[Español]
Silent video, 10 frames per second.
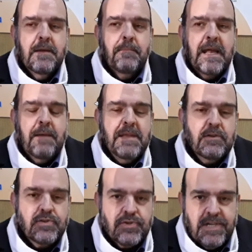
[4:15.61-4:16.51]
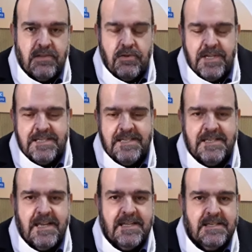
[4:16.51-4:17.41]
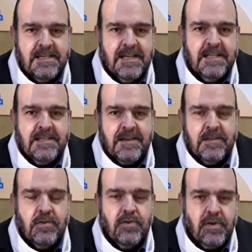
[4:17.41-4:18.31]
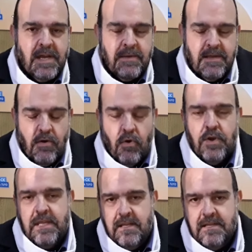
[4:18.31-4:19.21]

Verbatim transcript: para 1816 el territorio que hoy